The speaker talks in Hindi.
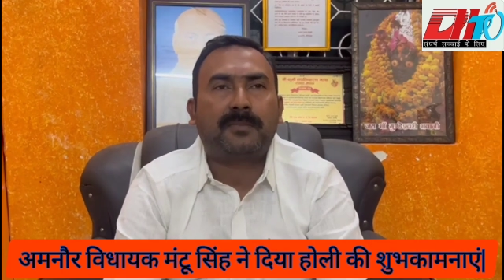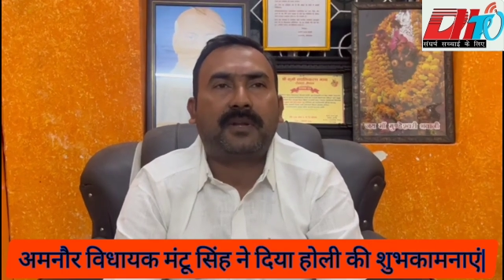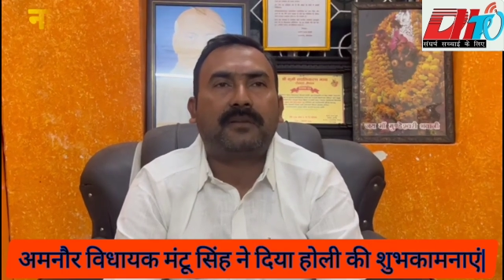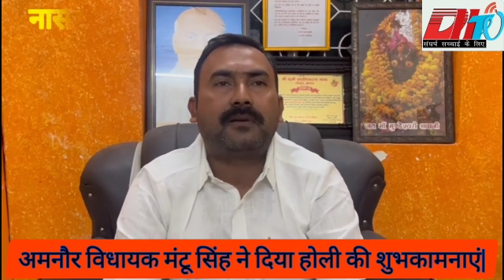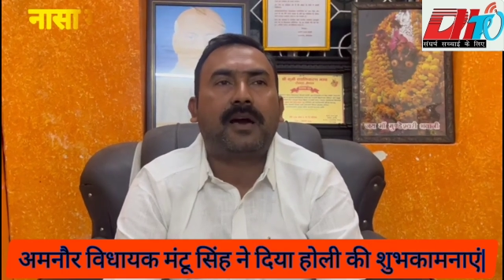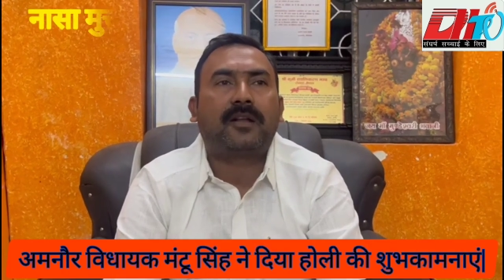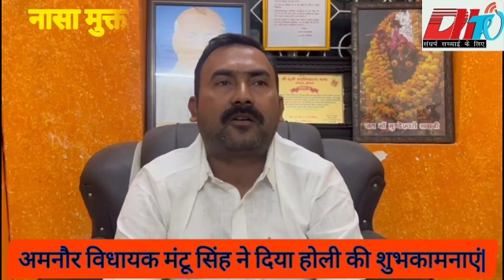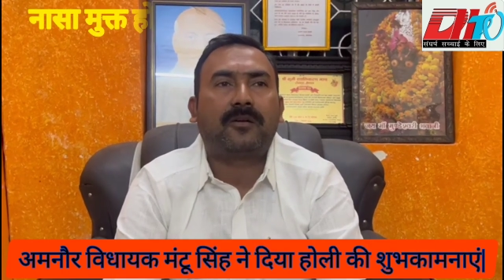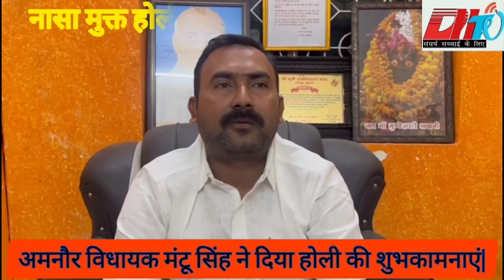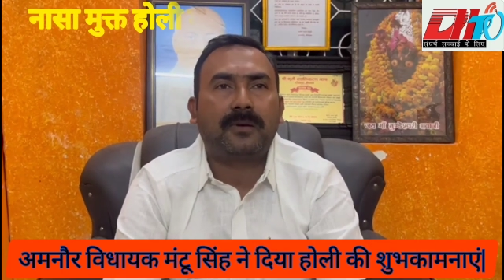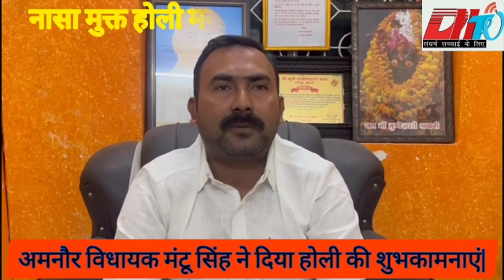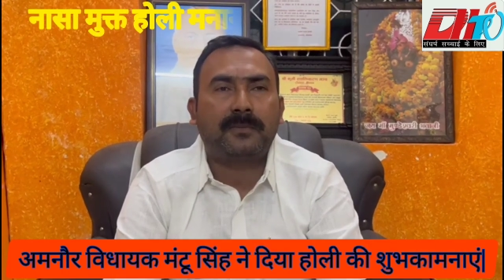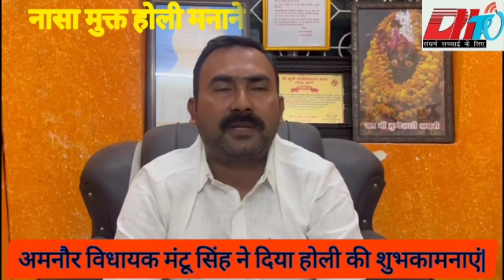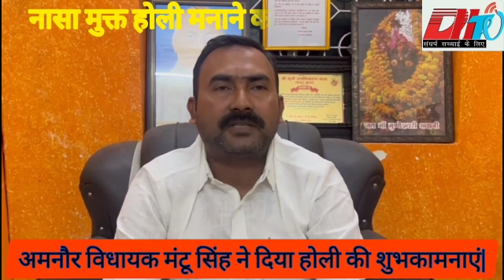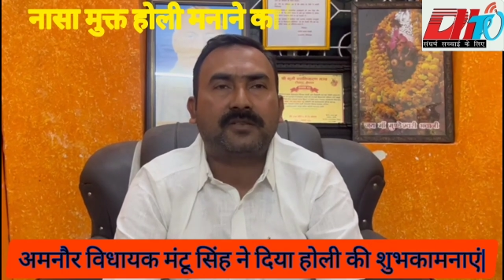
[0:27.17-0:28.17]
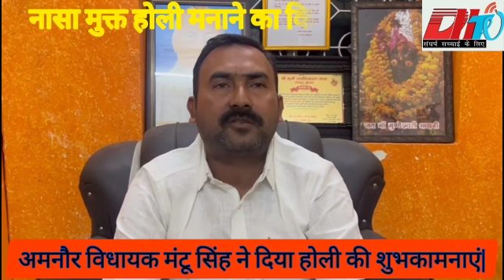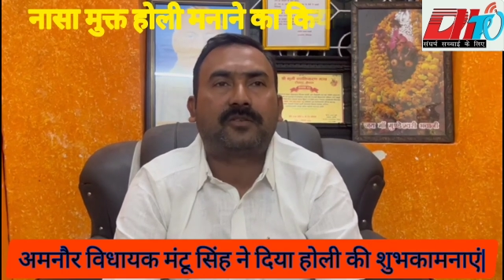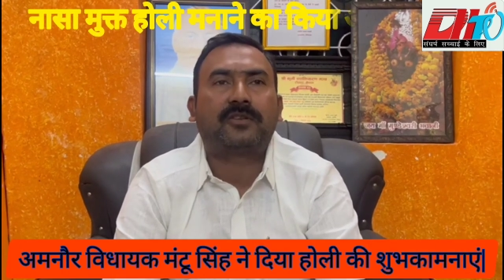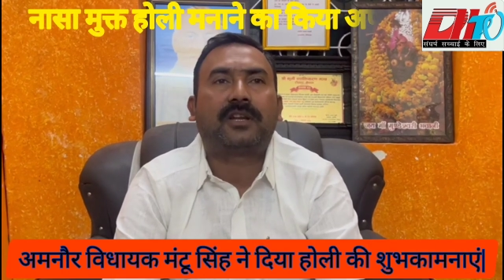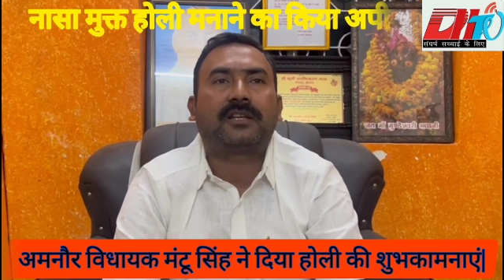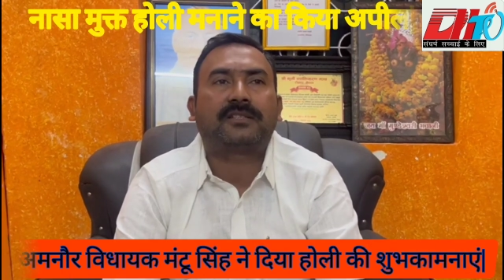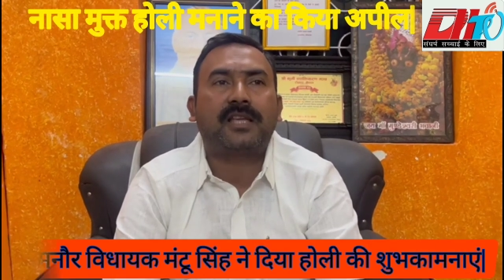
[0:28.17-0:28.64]
परिवार और अपने बच्चों
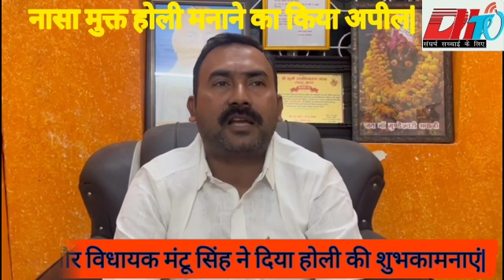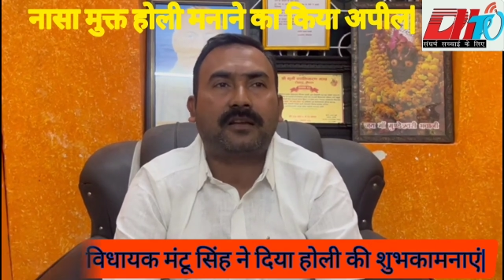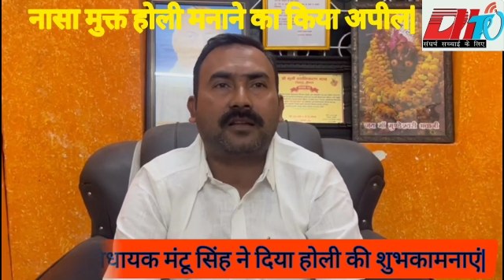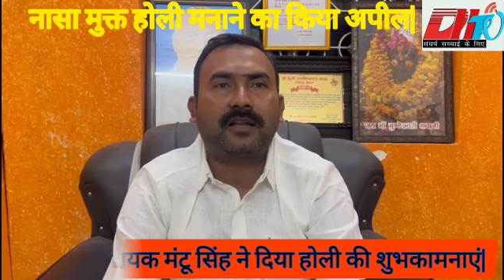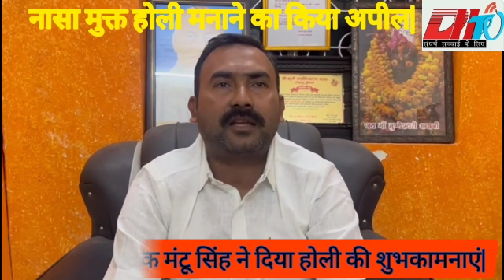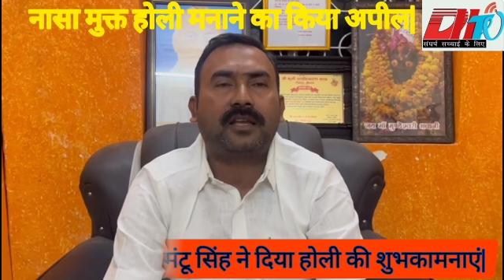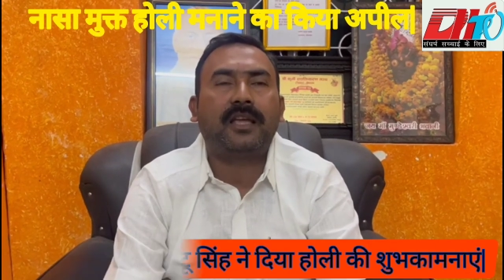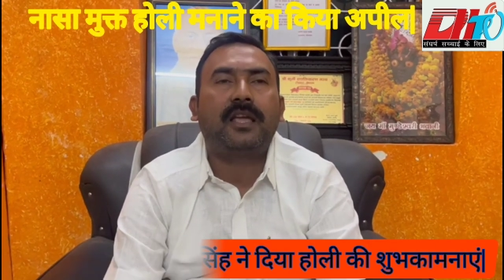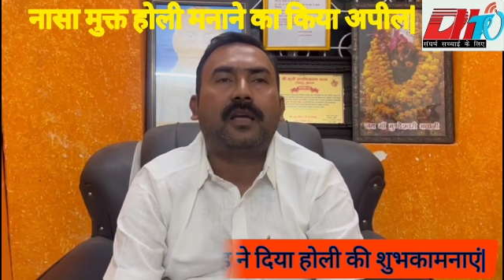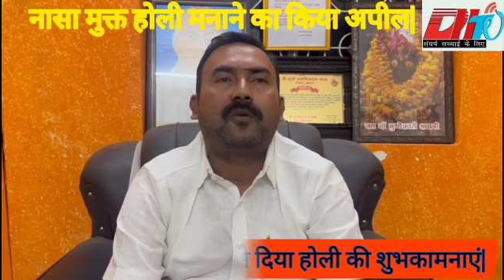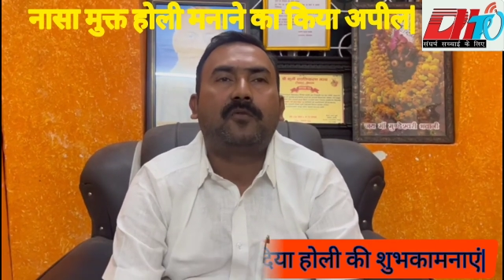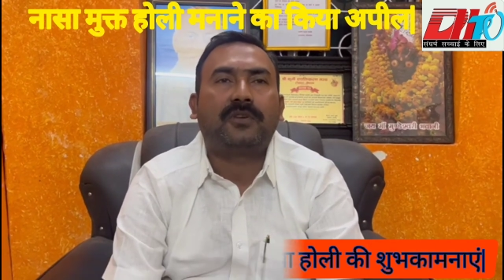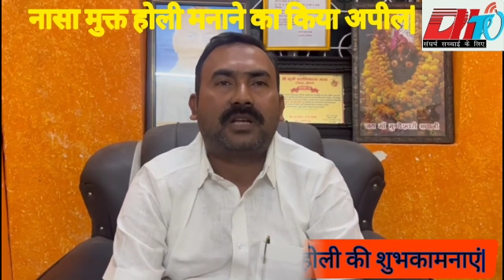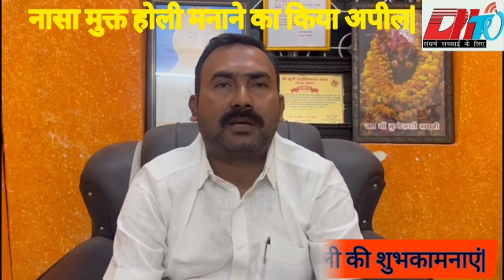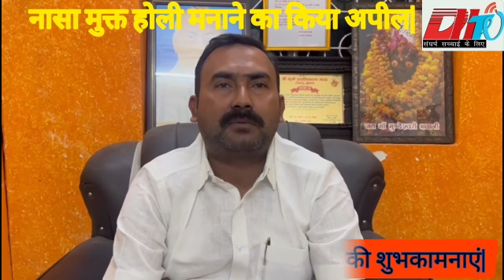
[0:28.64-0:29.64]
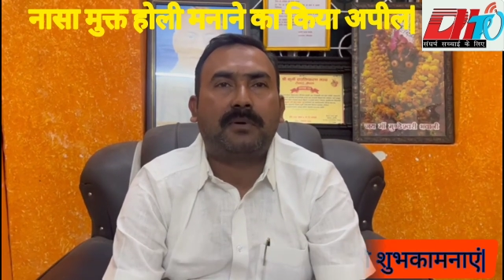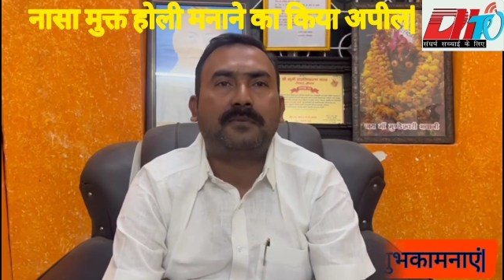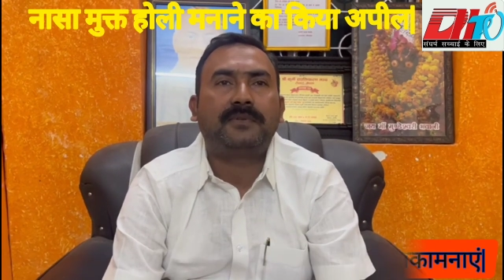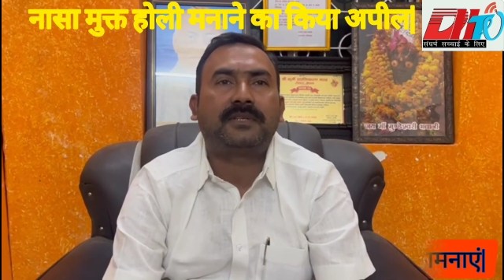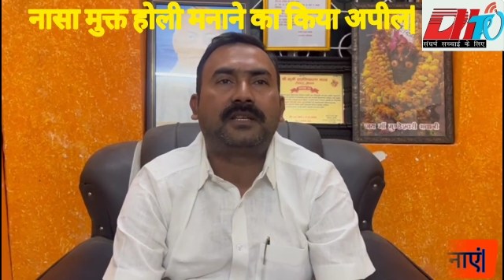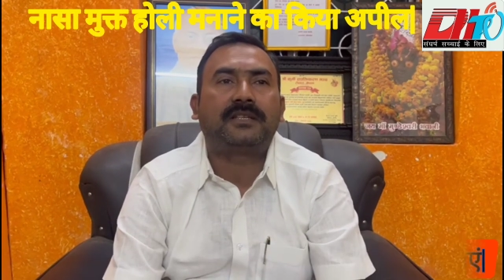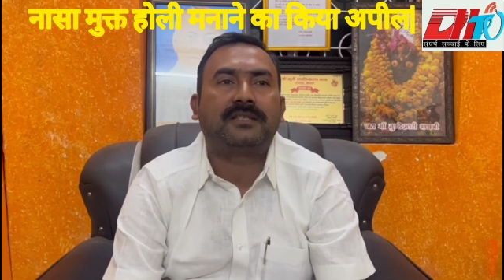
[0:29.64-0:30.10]
की रक्षा करेंगे उनके
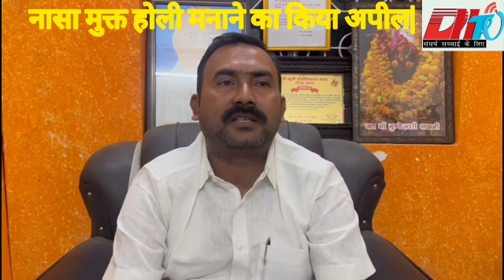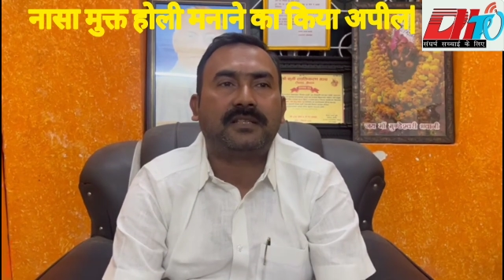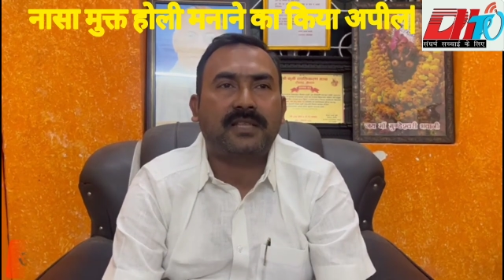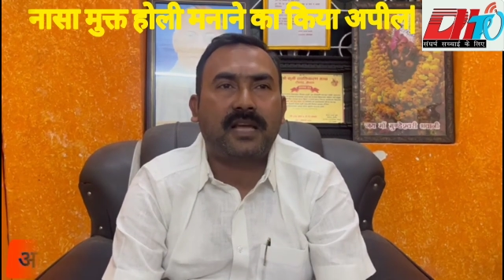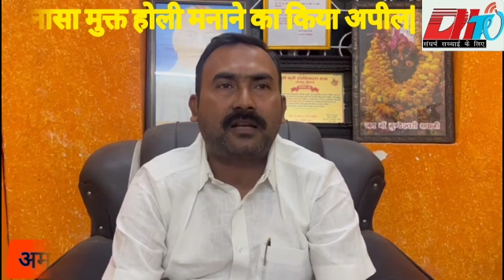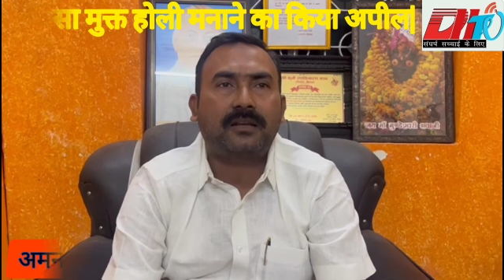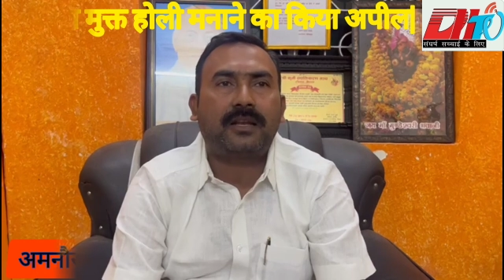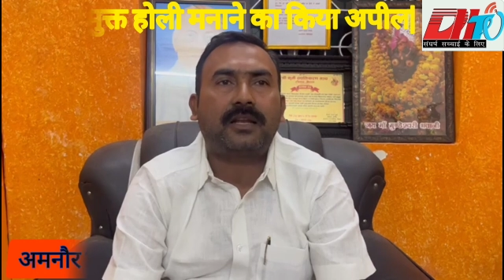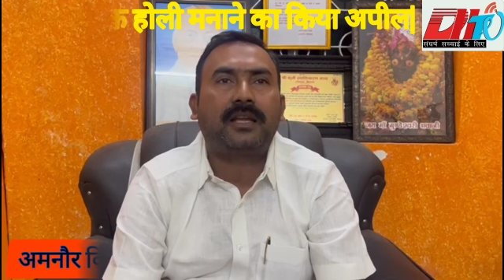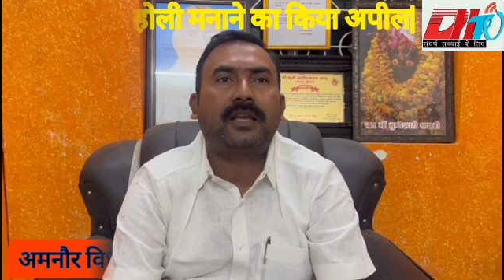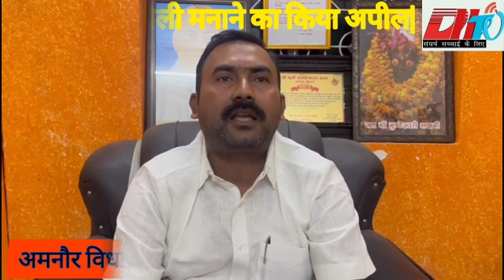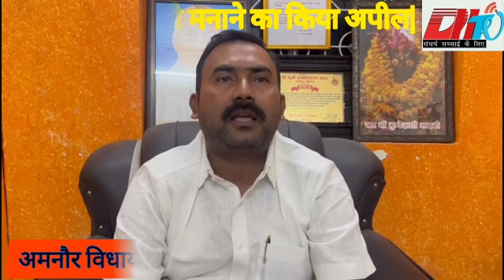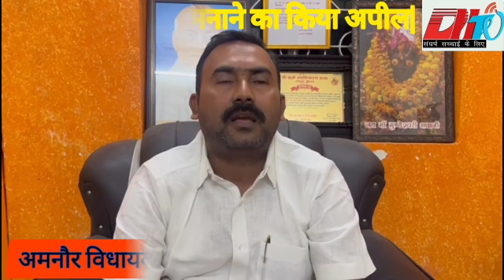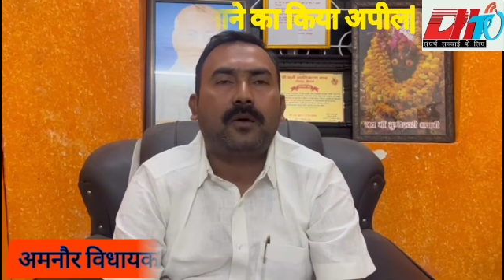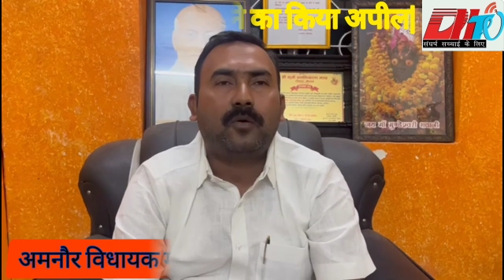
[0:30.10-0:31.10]
भविष्य की चिंता करेंगे